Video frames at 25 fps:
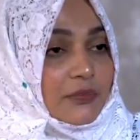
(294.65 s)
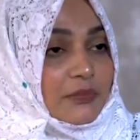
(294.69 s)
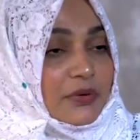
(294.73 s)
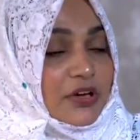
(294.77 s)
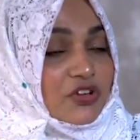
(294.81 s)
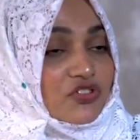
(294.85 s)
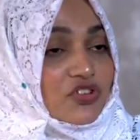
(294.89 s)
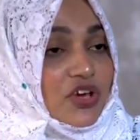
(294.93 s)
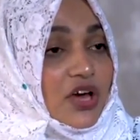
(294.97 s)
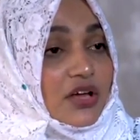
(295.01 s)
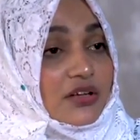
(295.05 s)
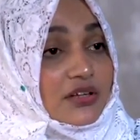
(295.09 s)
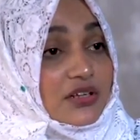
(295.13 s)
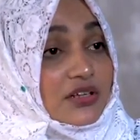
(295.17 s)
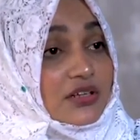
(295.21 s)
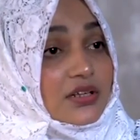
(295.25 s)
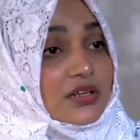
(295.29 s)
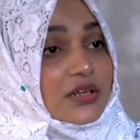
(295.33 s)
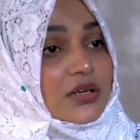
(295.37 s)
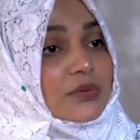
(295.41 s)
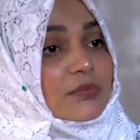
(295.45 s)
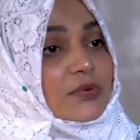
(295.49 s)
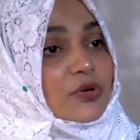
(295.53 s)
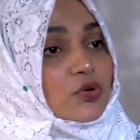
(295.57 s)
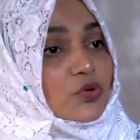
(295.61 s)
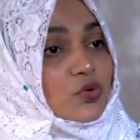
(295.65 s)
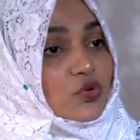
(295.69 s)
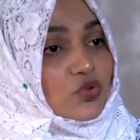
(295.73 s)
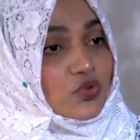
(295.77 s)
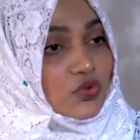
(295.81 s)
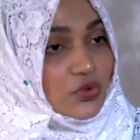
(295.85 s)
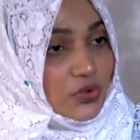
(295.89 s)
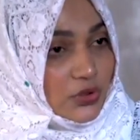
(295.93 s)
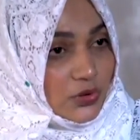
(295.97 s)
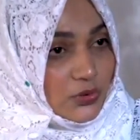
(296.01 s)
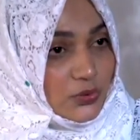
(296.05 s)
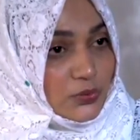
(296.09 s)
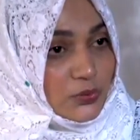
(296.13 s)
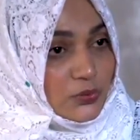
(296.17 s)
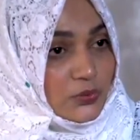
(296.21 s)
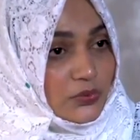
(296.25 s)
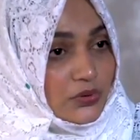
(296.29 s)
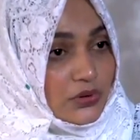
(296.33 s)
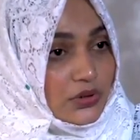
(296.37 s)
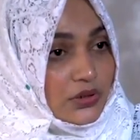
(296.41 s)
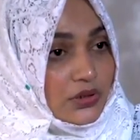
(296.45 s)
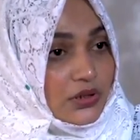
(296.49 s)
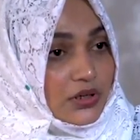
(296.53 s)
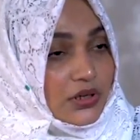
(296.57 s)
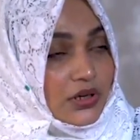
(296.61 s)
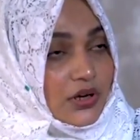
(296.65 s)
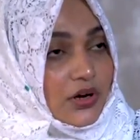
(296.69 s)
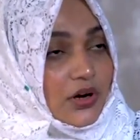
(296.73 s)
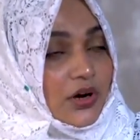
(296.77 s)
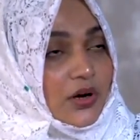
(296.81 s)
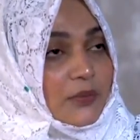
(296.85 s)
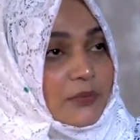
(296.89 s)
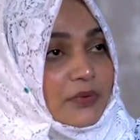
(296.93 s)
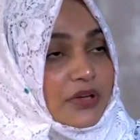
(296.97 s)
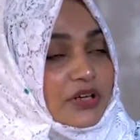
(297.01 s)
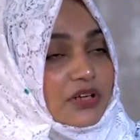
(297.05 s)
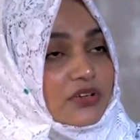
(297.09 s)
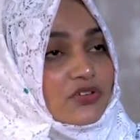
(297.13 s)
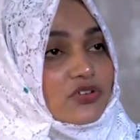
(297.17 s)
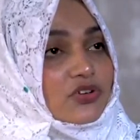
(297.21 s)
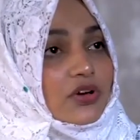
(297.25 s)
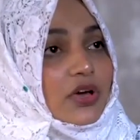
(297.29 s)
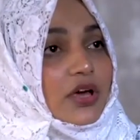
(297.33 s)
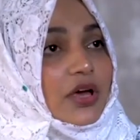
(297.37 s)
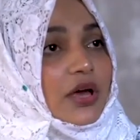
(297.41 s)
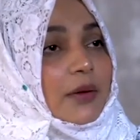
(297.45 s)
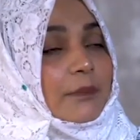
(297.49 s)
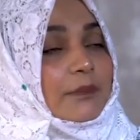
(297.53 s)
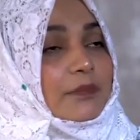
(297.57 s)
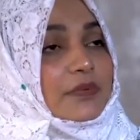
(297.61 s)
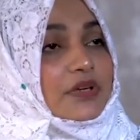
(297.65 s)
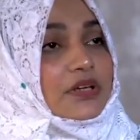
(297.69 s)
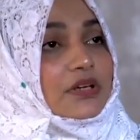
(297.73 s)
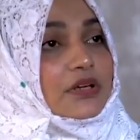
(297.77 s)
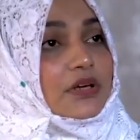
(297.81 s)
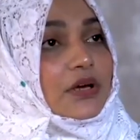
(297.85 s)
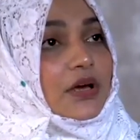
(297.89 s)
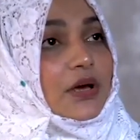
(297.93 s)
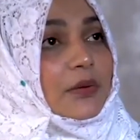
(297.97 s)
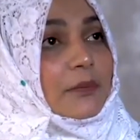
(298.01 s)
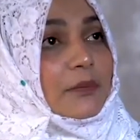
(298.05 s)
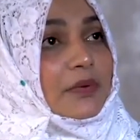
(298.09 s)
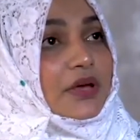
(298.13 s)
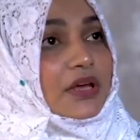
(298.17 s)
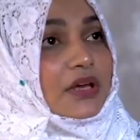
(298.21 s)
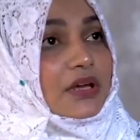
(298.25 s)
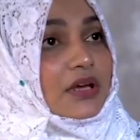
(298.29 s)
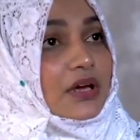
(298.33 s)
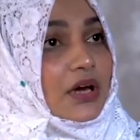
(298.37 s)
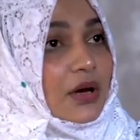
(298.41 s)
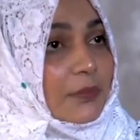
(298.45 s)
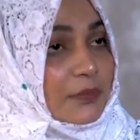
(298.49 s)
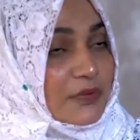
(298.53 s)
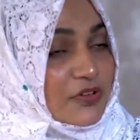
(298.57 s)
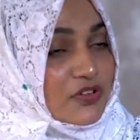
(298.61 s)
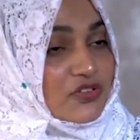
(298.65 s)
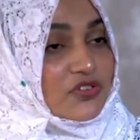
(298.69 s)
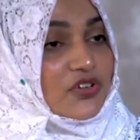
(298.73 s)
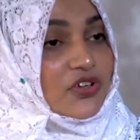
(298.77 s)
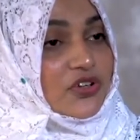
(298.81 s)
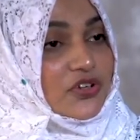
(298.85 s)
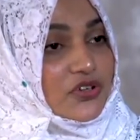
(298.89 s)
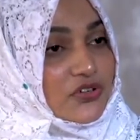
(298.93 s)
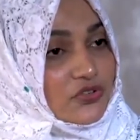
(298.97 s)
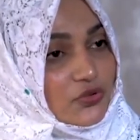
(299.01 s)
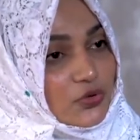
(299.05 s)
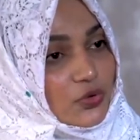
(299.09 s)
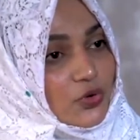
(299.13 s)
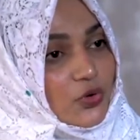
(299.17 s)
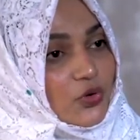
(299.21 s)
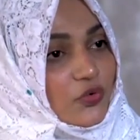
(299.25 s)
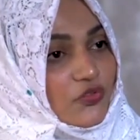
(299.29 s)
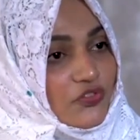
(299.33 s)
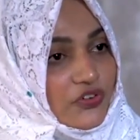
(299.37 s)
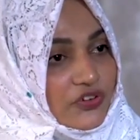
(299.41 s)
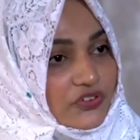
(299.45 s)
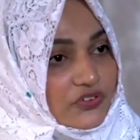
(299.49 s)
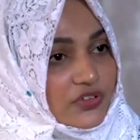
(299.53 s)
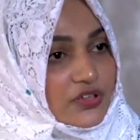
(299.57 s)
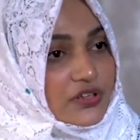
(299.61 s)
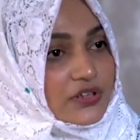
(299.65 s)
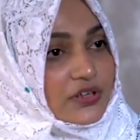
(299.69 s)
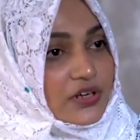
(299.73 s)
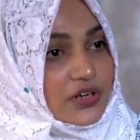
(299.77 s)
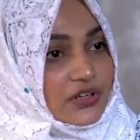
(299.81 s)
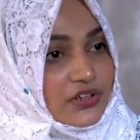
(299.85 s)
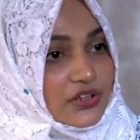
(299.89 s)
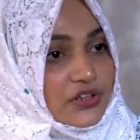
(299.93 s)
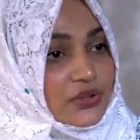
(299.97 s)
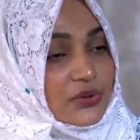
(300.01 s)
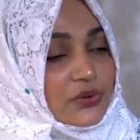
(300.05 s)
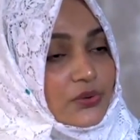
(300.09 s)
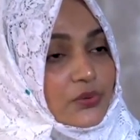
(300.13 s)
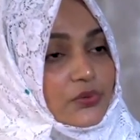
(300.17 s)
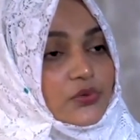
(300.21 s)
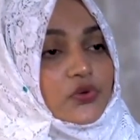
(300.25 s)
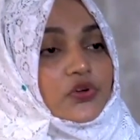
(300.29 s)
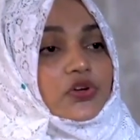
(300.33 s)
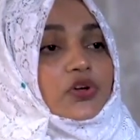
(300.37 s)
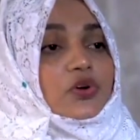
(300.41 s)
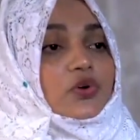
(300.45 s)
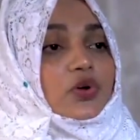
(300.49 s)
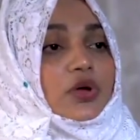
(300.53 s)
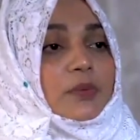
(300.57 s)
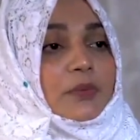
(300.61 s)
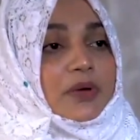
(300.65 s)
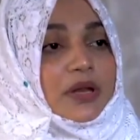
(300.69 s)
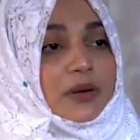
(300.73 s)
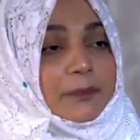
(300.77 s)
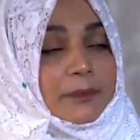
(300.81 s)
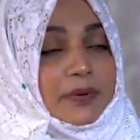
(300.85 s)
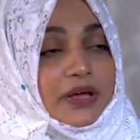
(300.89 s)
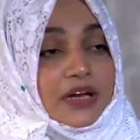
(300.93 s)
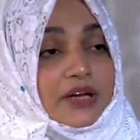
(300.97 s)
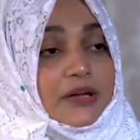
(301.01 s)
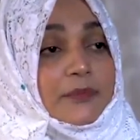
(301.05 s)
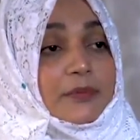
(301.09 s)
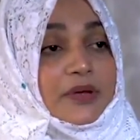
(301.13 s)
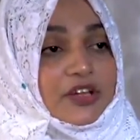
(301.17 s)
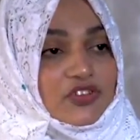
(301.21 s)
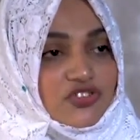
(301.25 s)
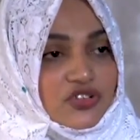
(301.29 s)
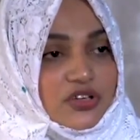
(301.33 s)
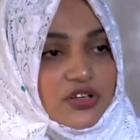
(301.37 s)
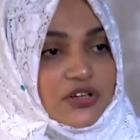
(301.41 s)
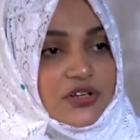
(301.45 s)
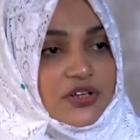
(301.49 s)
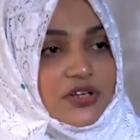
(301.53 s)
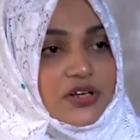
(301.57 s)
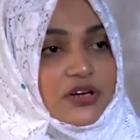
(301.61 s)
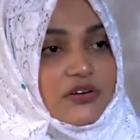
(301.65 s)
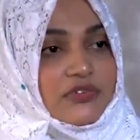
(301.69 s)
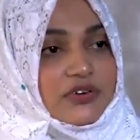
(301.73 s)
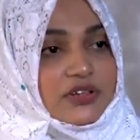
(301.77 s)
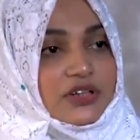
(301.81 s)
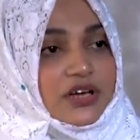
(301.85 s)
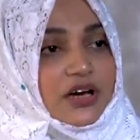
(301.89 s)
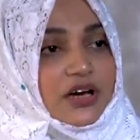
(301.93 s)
मैं चाहती थी कि मैं कुछ करूं और मैंने जो है अपनी मैंने अपनी स्टडीज़ को फर्स्टली कंटिन्यू किया क्योंकि मैंने पहले बैचलर किया हुआ